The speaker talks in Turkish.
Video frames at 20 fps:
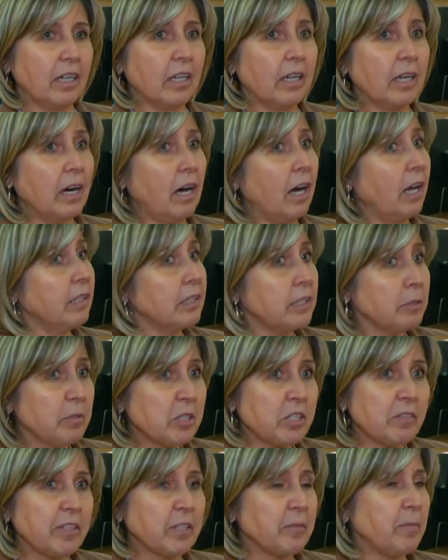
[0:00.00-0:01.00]
E,
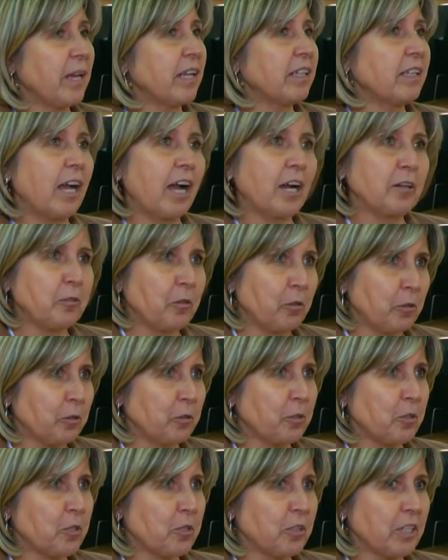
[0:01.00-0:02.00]
aldığımız feedbackler
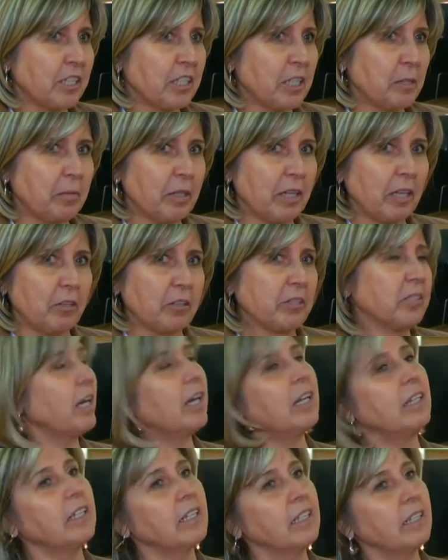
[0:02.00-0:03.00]
doğrultusunda tabii
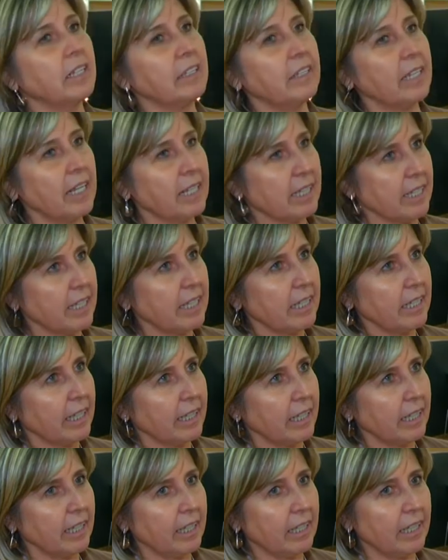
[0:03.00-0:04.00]
özellikle
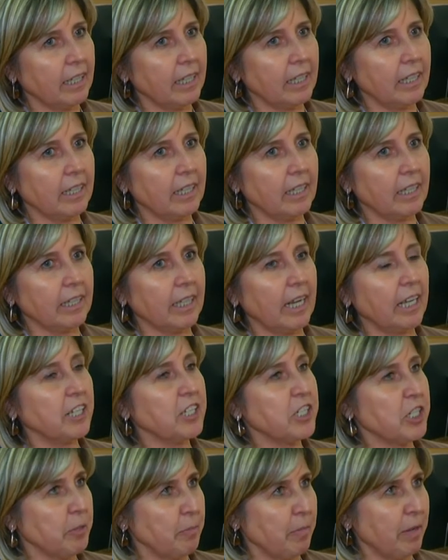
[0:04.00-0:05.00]
tekstildeki e,
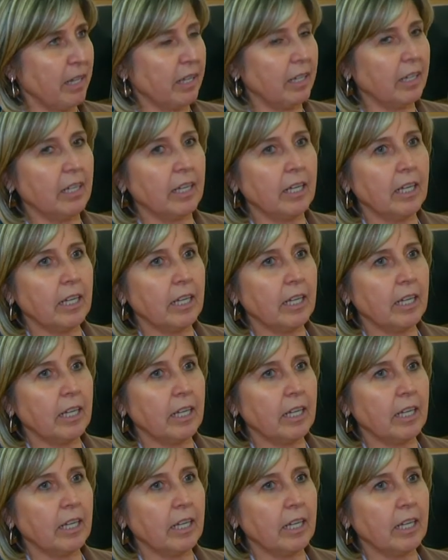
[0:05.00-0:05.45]
gelişimi,